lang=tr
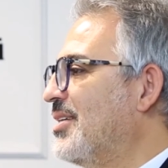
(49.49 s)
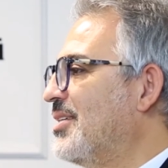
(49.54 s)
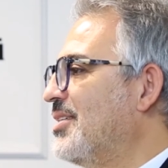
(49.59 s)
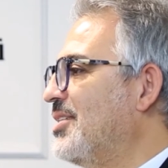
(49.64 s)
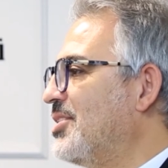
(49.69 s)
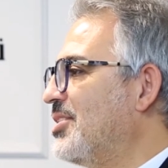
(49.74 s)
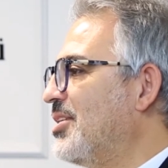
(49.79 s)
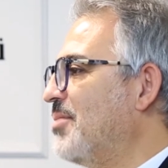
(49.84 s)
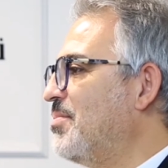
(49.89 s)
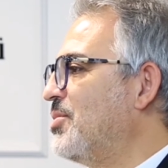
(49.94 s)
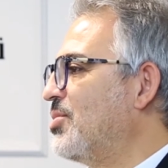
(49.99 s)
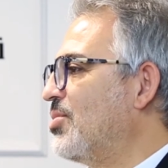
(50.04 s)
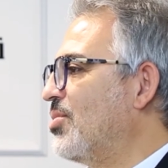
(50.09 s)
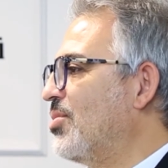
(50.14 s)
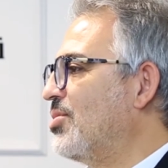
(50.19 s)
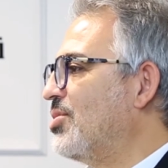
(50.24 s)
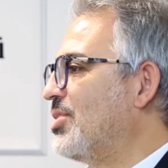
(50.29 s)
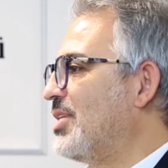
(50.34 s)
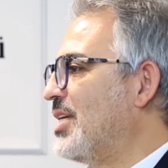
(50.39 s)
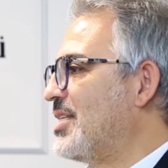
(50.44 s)
işte
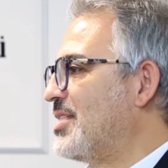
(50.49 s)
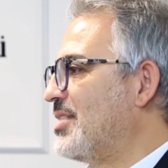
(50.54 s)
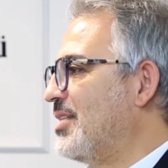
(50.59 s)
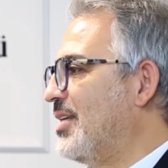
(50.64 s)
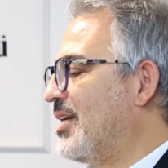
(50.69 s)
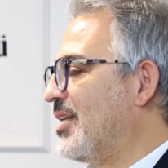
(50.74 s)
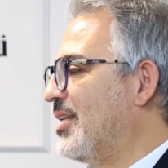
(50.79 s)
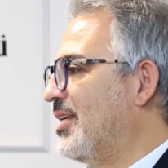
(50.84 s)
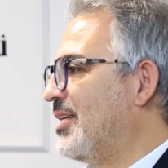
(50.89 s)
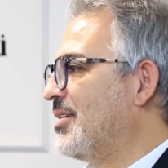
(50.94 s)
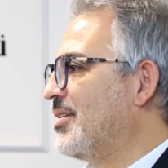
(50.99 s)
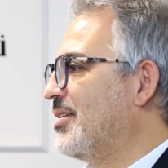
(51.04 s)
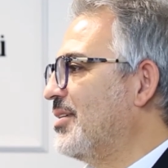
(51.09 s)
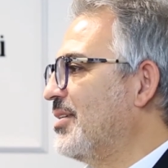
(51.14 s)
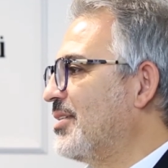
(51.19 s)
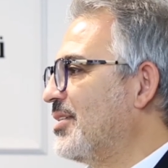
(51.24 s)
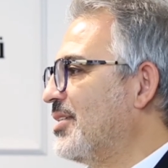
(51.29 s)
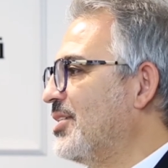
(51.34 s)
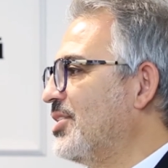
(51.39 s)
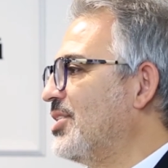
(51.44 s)
psikolojik esneklik
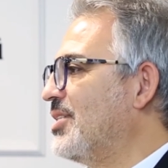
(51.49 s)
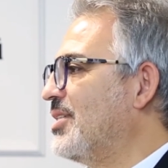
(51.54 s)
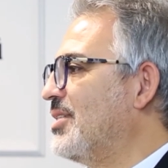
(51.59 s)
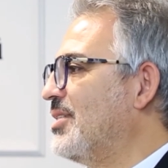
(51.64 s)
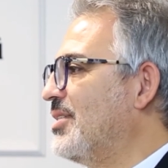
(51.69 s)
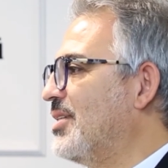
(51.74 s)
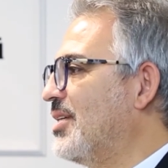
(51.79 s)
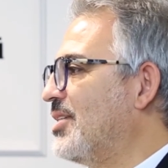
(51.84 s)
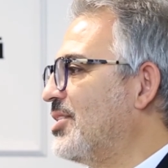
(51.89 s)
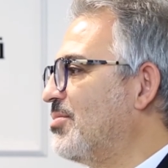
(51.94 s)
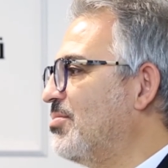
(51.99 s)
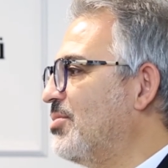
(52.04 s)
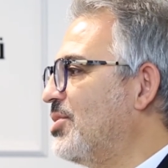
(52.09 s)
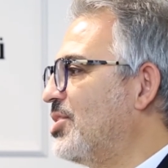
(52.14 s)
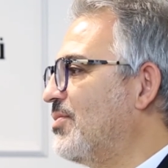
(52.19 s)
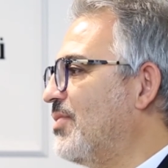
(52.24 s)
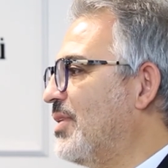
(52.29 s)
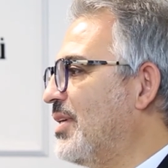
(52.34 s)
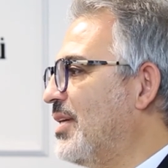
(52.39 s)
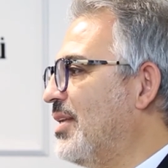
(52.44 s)
kişinin
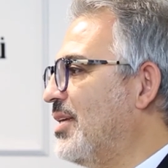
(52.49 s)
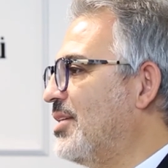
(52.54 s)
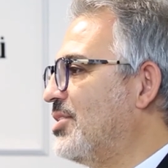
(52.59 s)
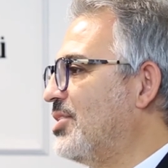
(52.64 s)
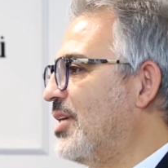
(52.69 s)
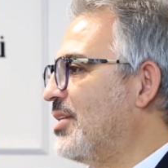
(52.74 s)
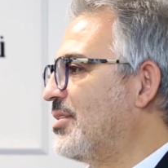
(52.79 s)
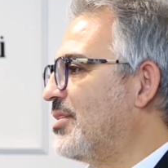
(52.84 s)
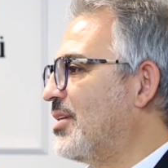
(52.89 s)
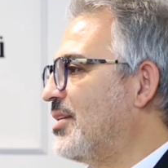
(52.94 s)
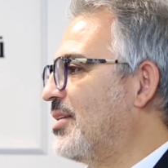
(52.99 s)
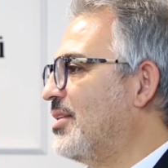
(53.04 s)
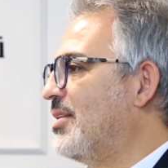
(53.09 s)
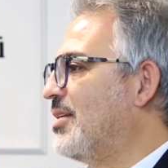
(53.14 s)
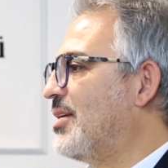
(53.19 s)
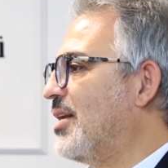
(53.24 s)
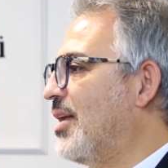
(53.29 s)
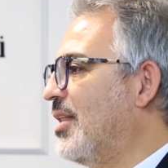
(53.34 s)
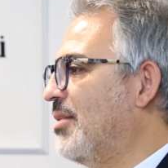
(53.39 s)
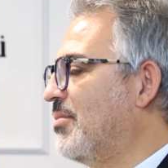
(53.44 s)
geçmiş ve geleceğe
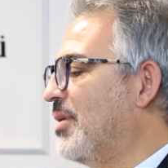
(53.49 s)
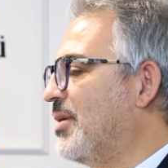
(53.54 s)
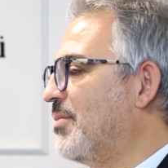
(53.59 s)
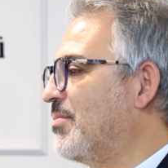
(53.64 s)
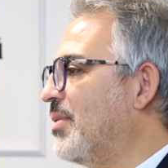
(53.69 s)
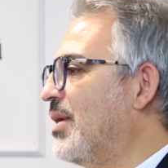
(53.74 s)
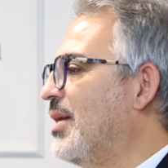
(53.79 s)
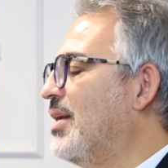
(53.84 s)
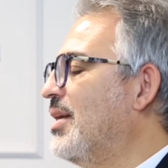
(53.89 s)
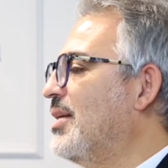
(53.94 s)
takılı kalmayıp